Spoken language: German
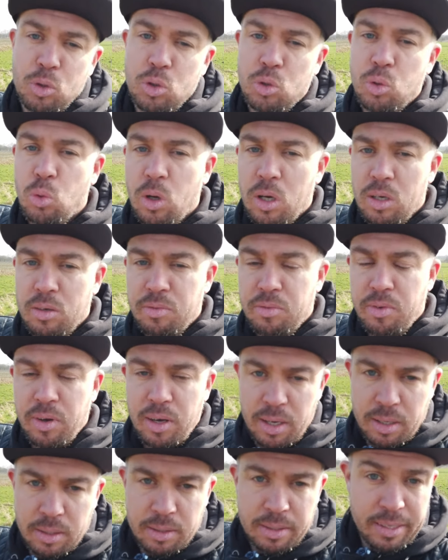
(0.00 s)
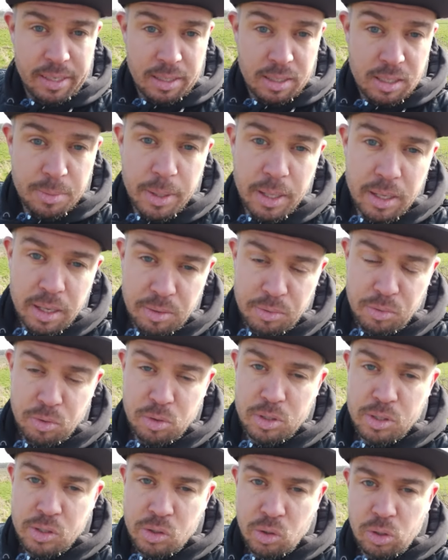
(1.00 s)
Motorradfahren ihren Zweck
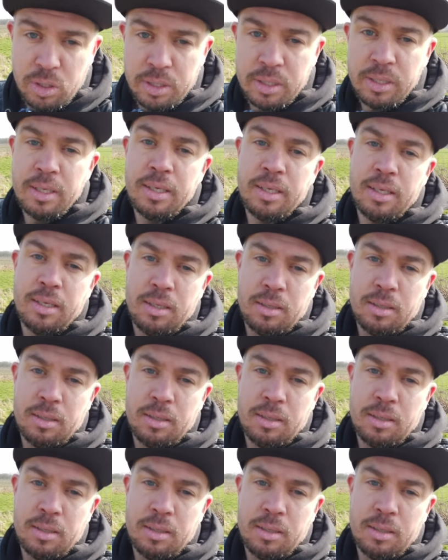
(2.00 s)
erfüllen sollen,